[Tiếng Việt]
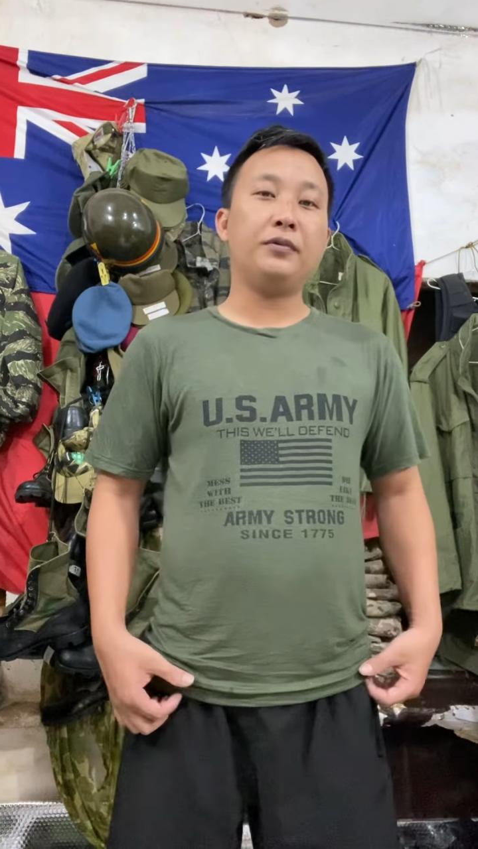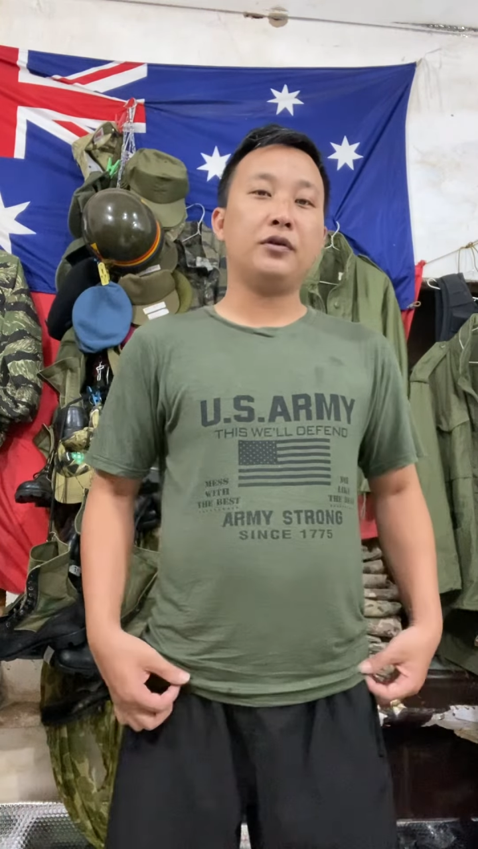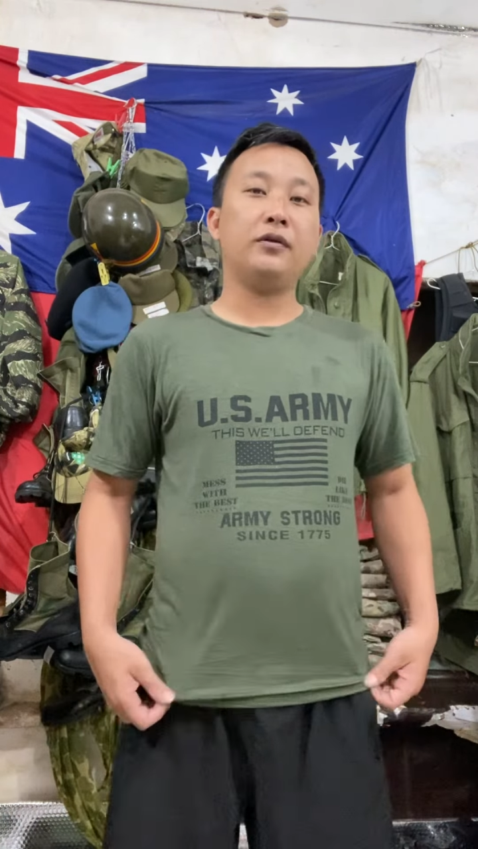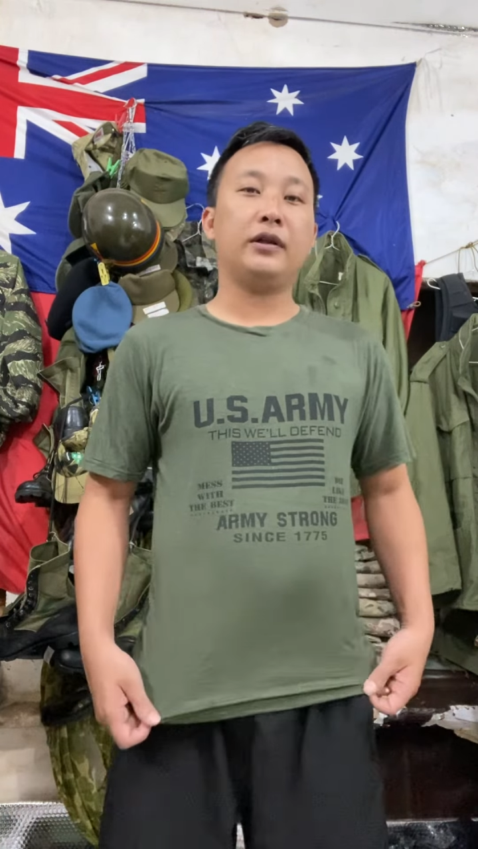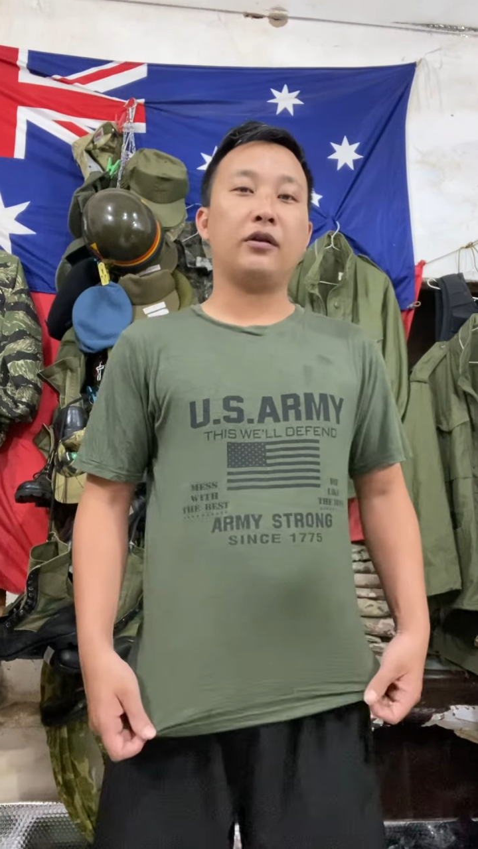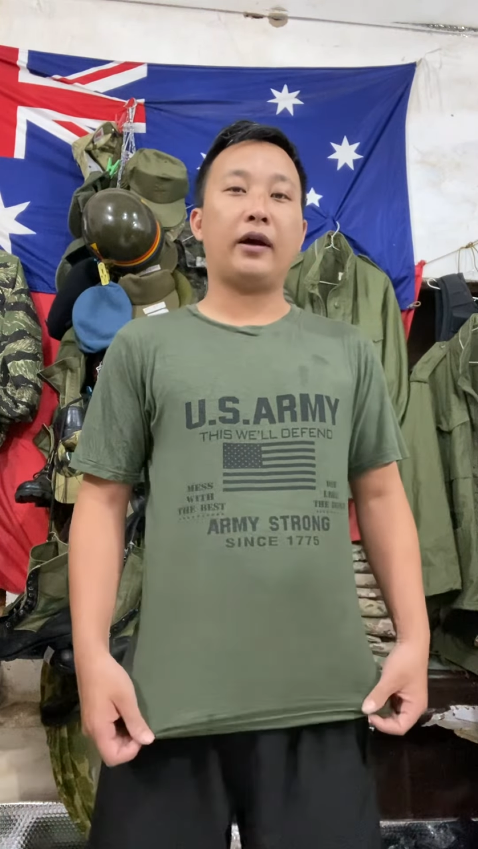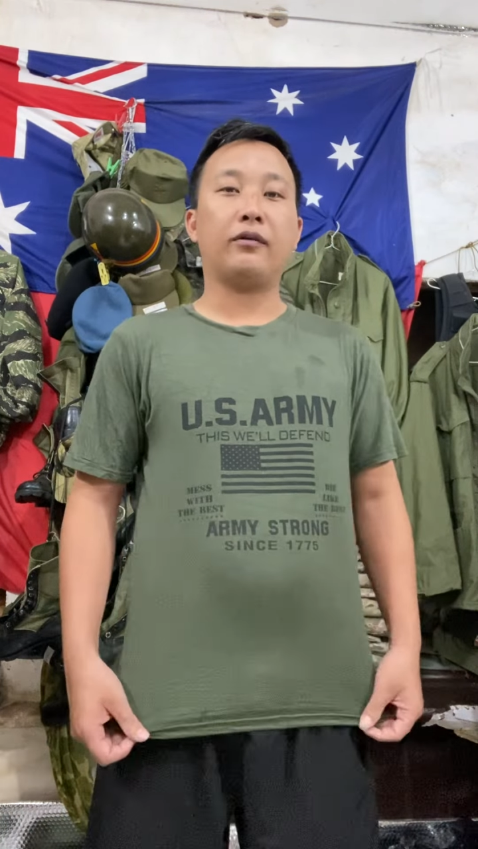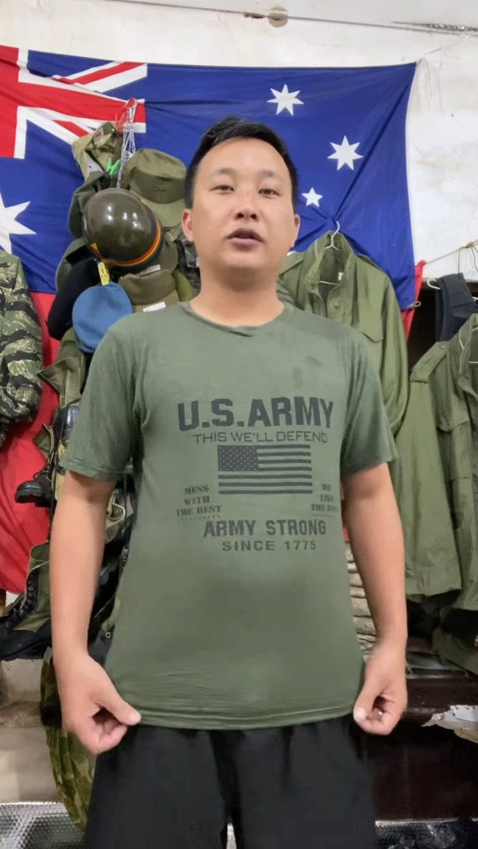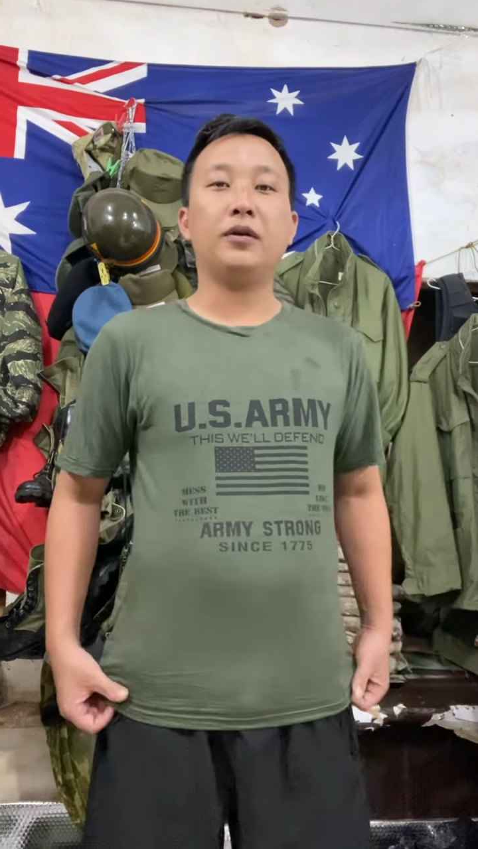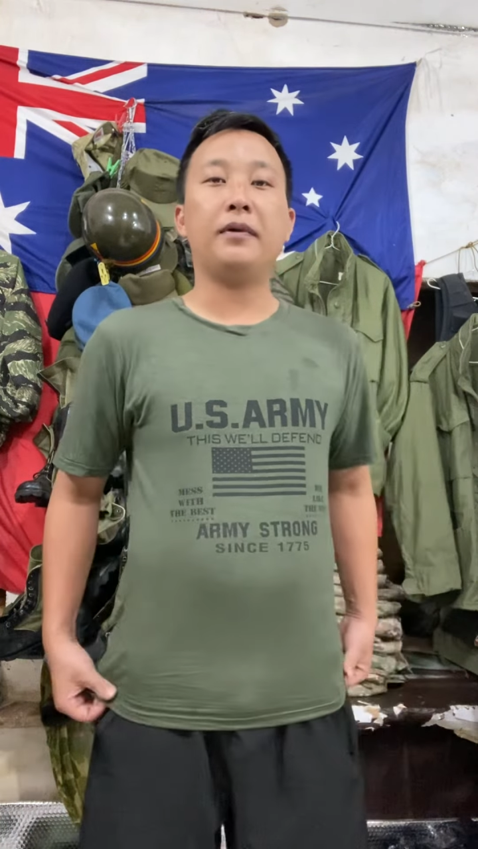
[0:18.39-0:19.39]
số điện thoại của
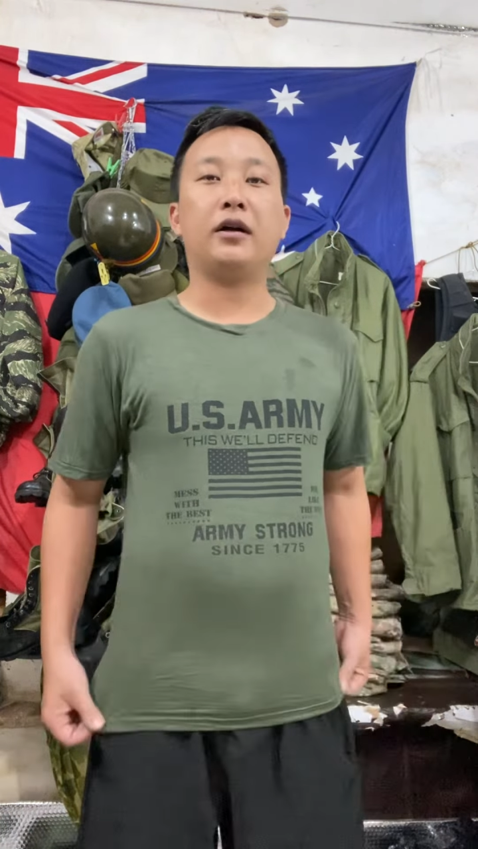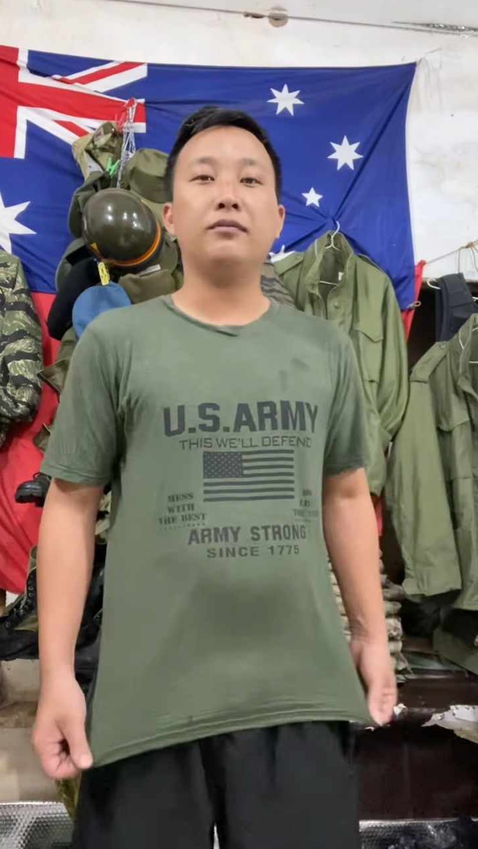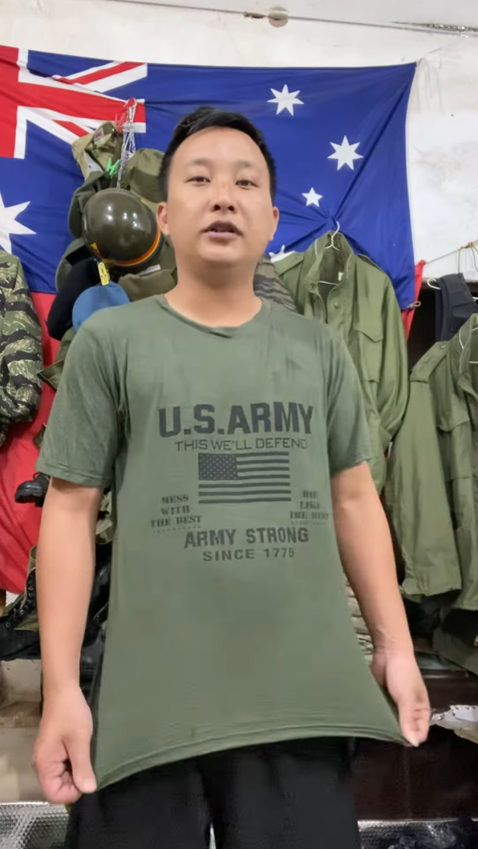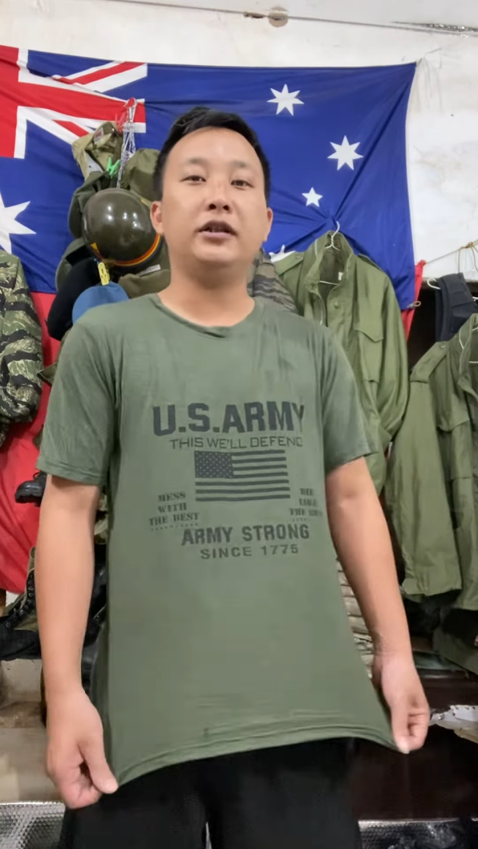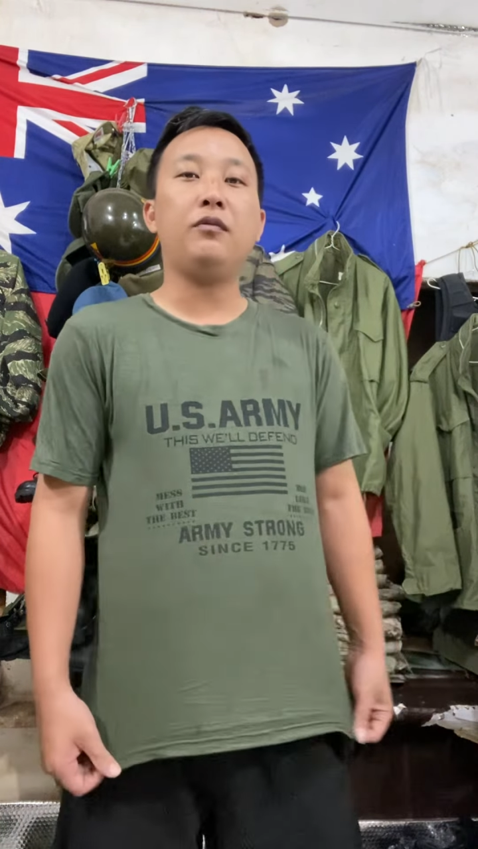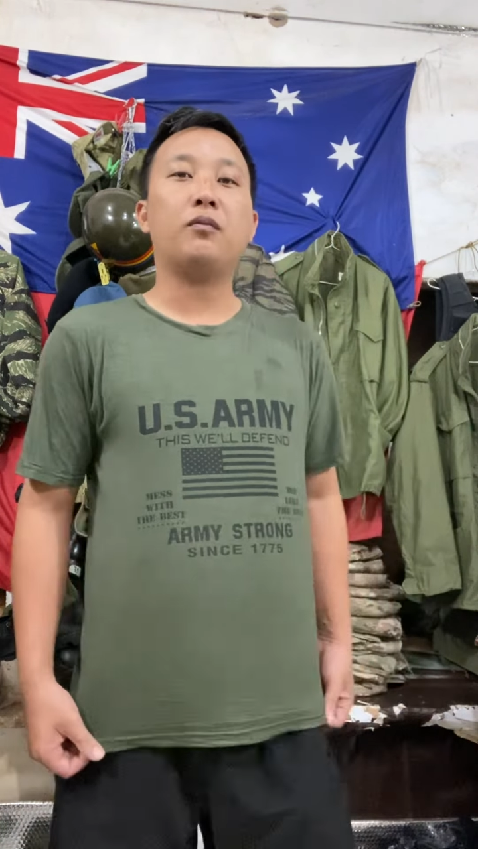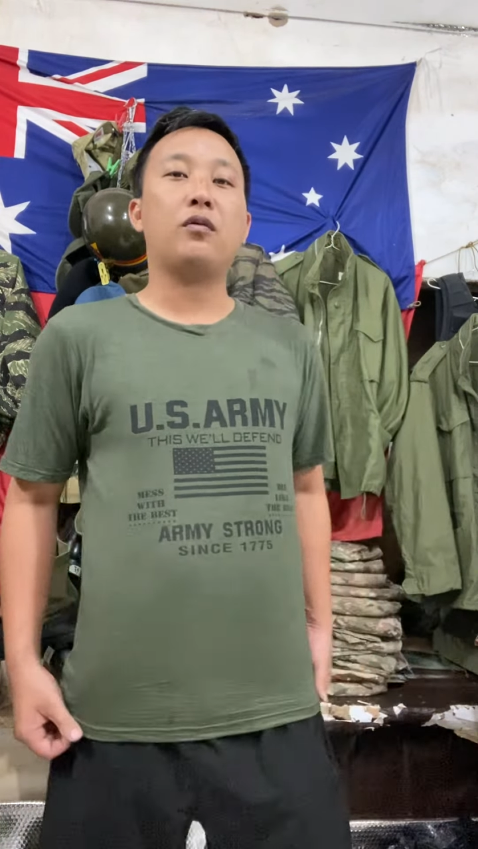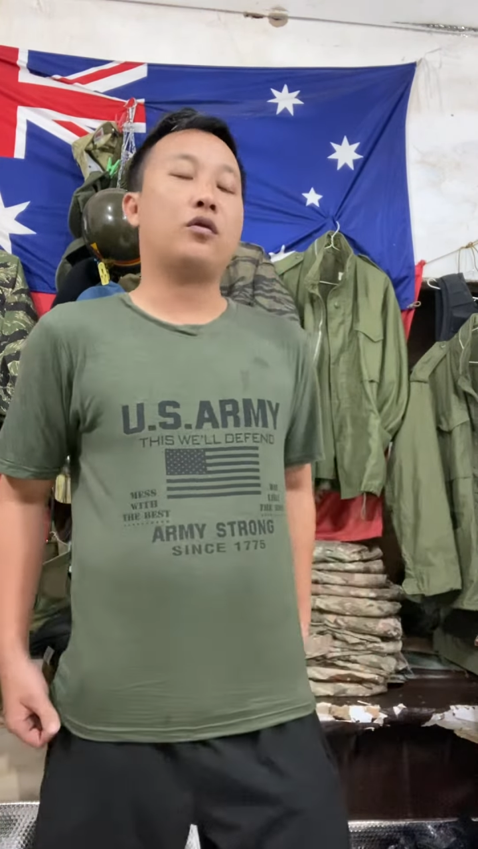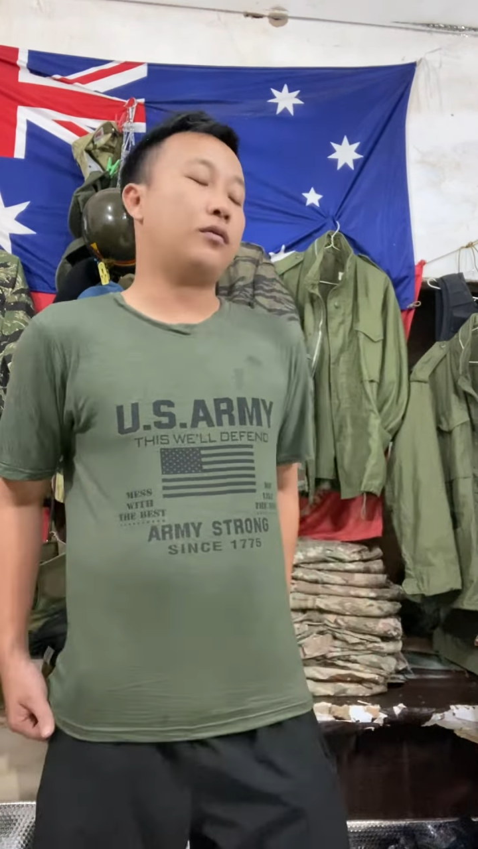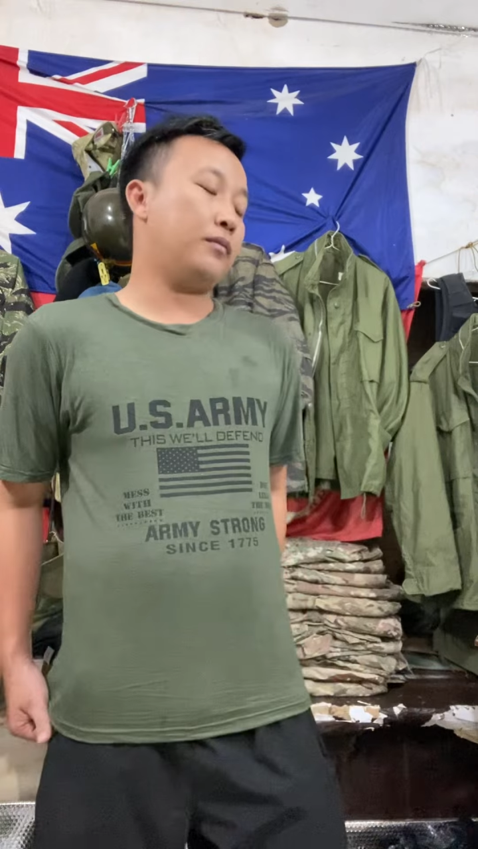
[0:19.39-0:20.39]
shop là 0911